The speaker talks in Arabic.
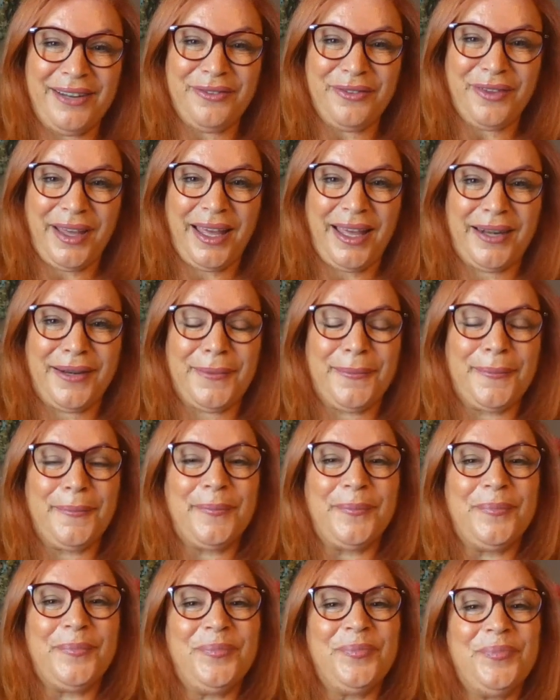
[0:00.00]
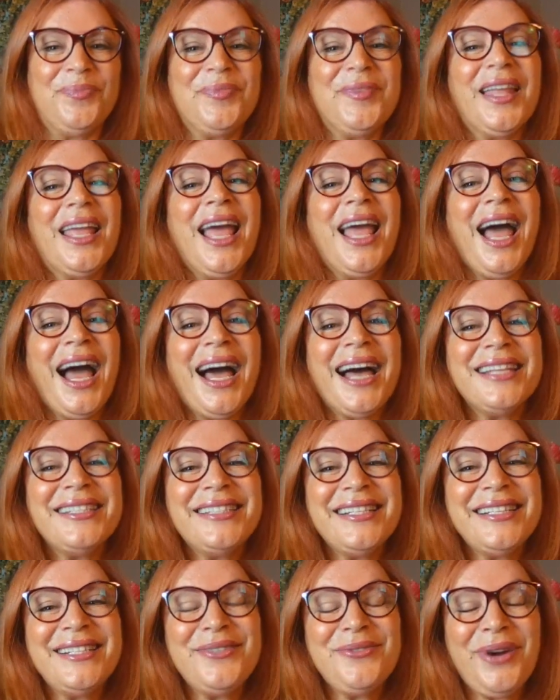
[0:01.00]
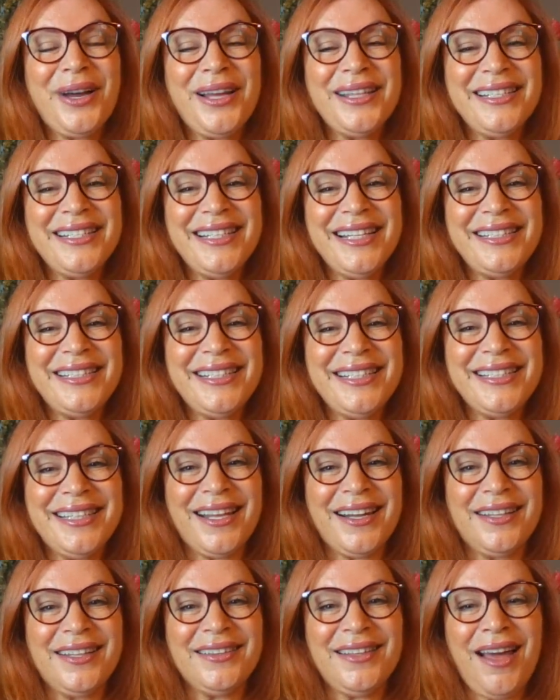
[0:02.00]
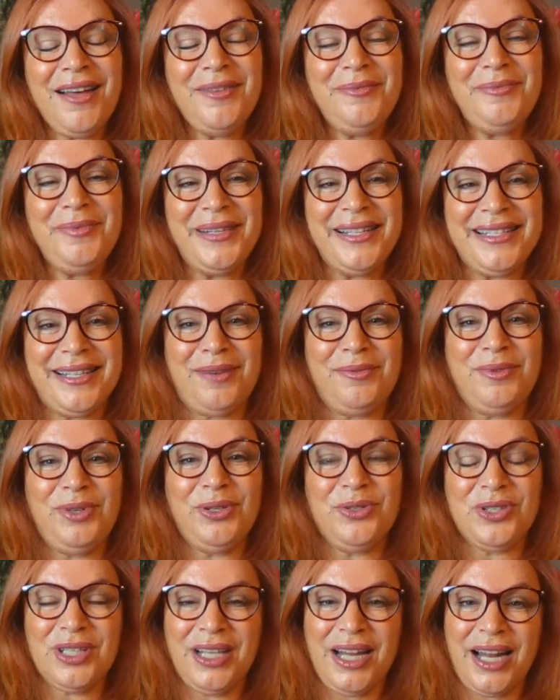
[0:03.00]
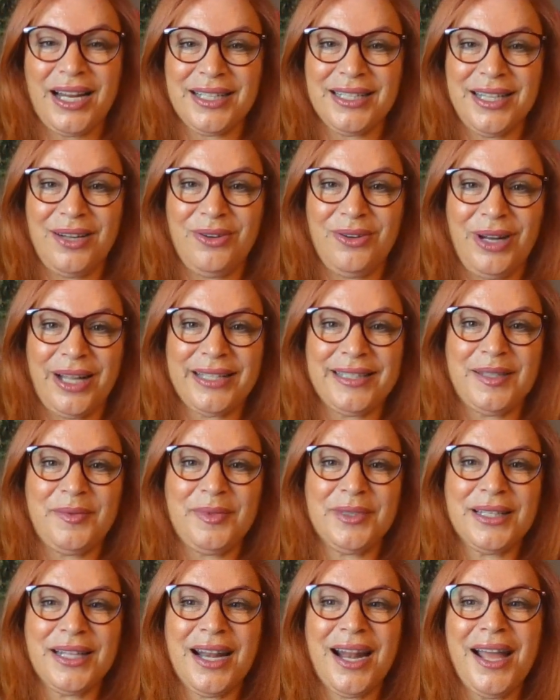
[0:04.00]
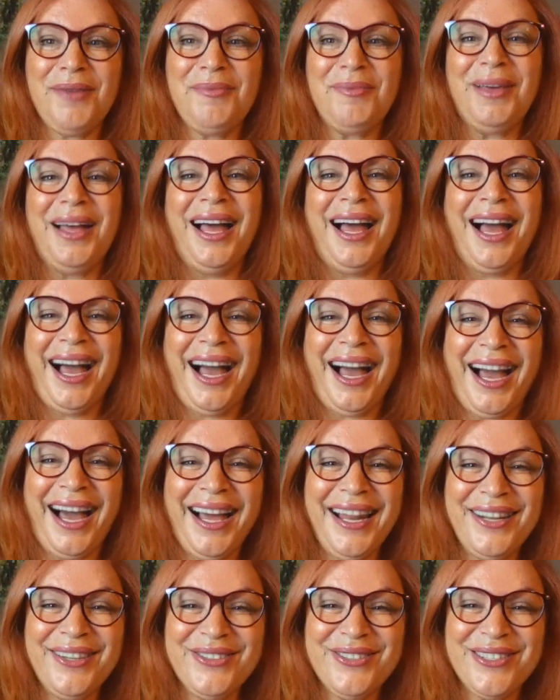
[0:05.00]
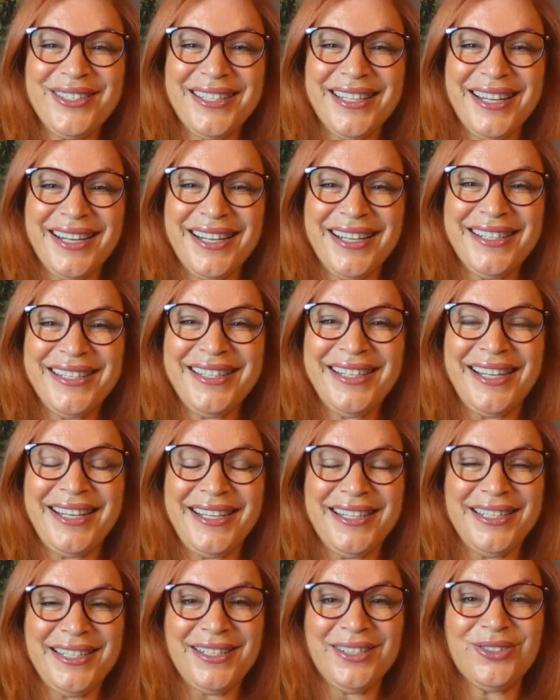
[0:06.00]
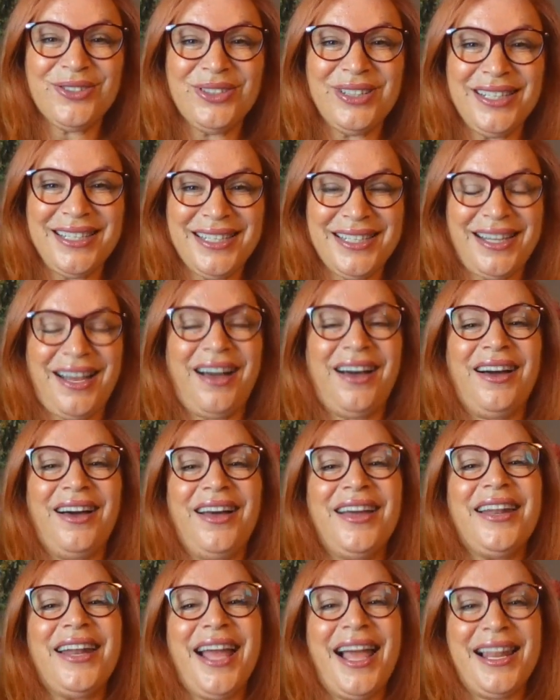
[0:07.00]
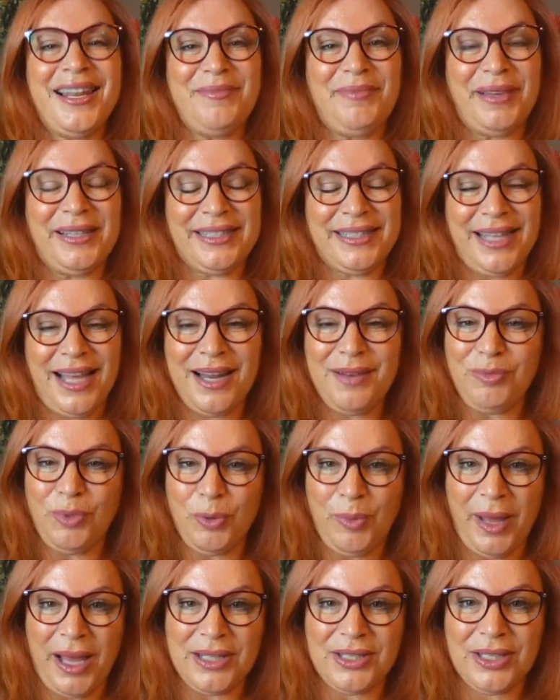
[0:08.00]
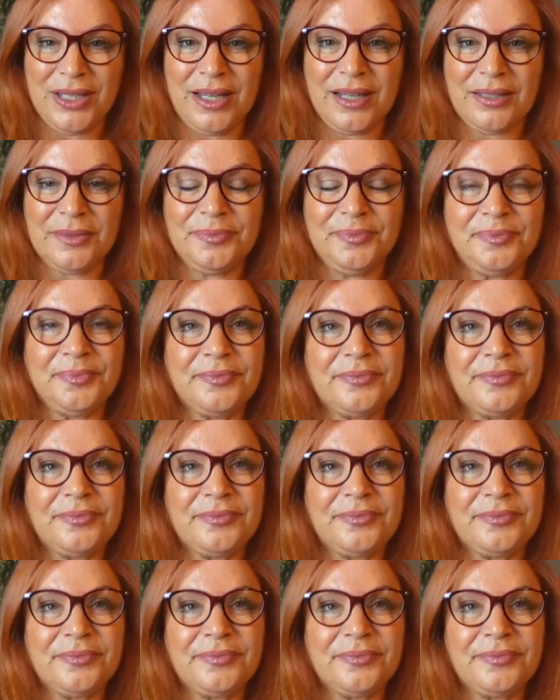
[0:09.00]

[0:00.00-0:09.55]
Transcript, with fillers: ألف خير عزيزي وعزيزتي السرطان بليز اعملوا اشتراك شير لايك سبسكرايب علقوا الجرس ليجيكم إشعار البث المباشر